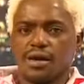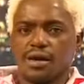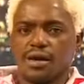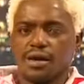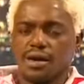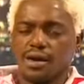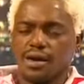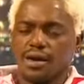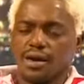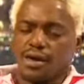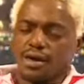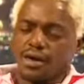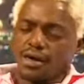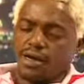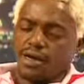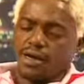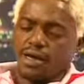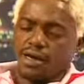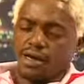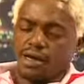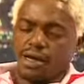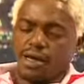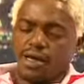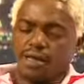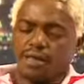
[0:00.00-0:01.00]
É,
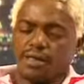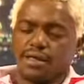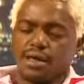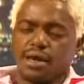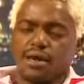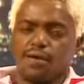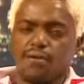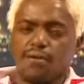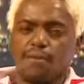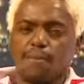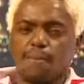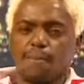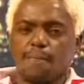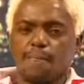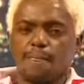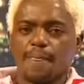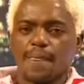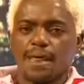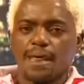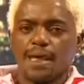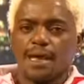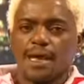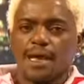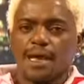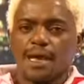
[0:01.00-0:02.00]
então,
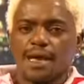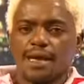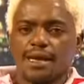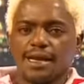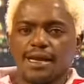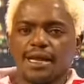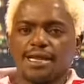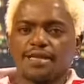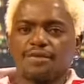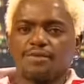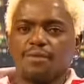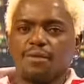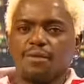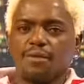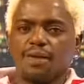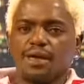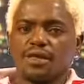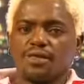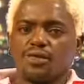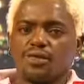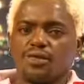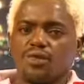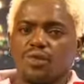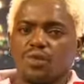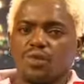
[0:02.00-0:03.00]
nesse
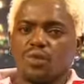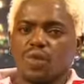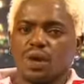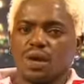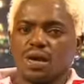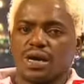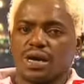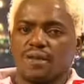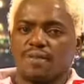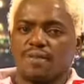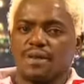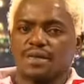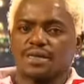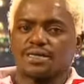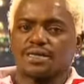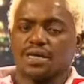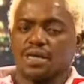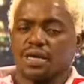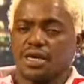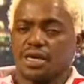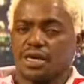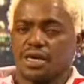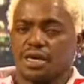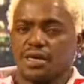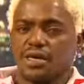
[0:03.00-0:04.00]
momento estou com a cabeça
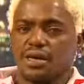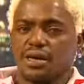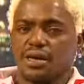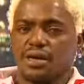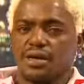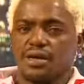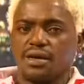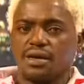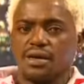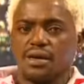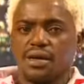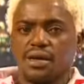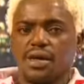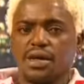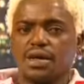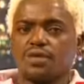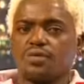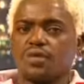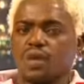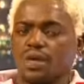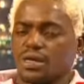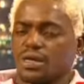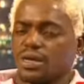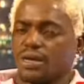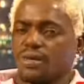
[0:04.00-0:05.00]
erguida e
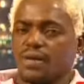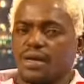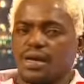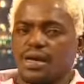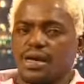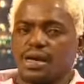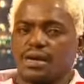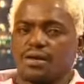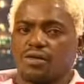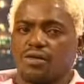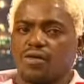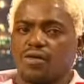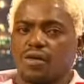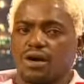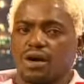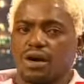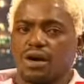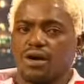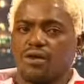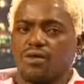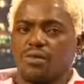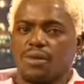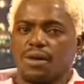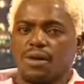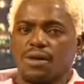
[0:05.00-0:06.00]
estou a trabalhar com
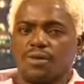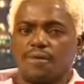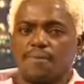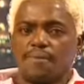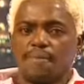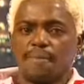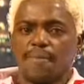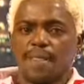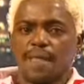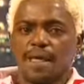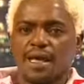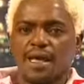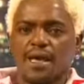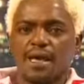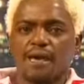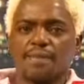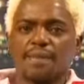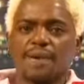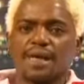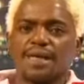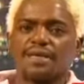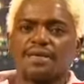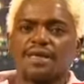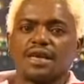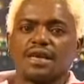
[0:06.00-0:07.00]
calma, e
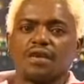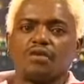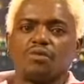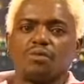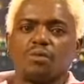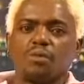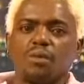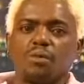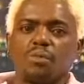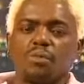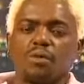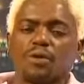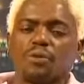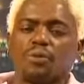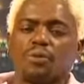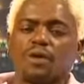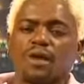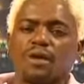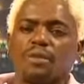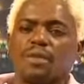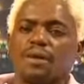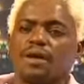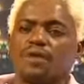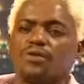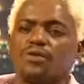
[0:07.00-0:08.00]
para dizer que o meu
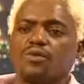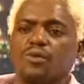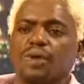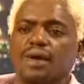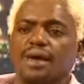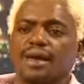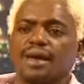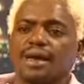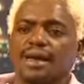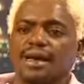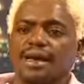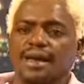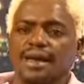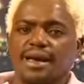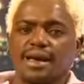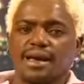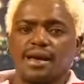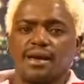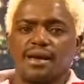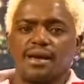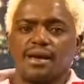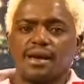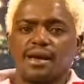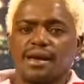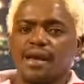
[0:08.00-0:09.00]
problema não é
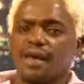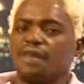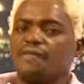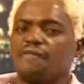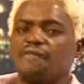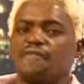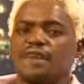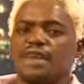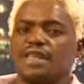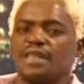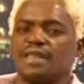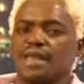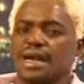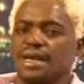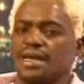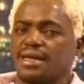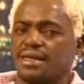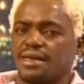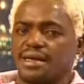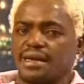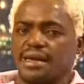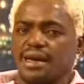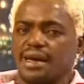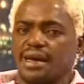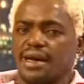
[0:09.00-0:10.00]
querer enfrentar
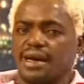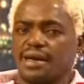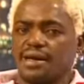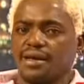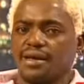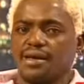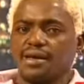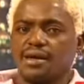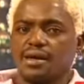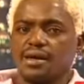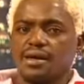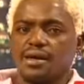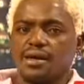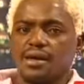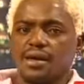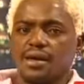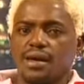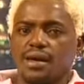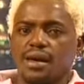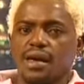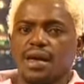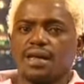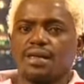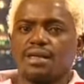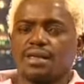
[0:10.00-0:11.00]
ninguém,
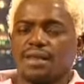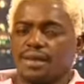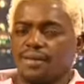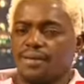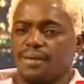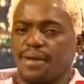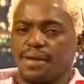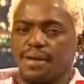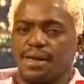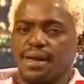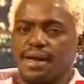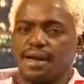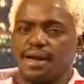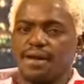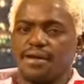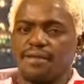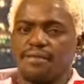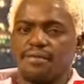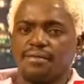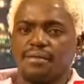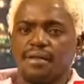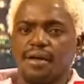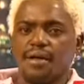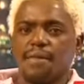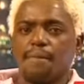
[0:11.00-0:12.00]
é trabalhar
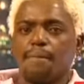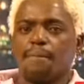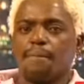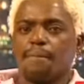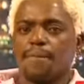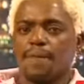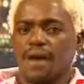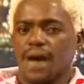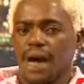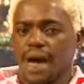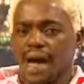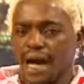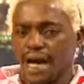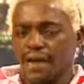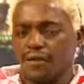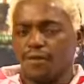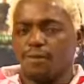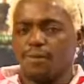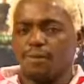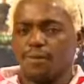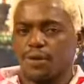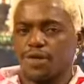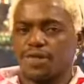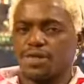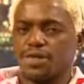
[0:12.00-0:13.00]
ano
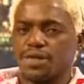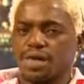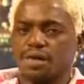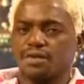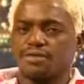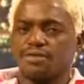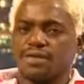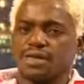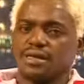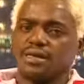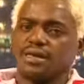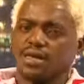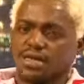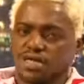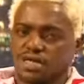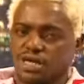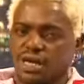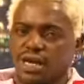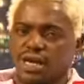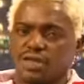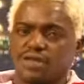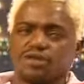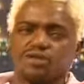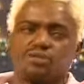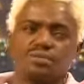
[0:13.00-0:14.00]
ah, após anos até
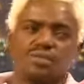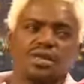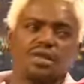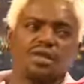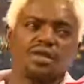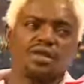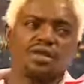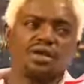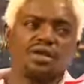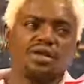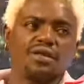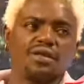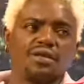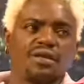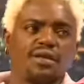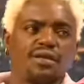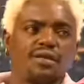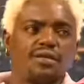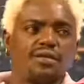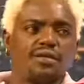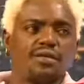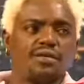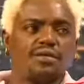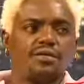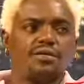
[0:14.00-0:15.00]
chegar a 2030. Até
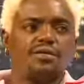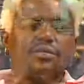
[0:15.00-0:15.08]
chegar a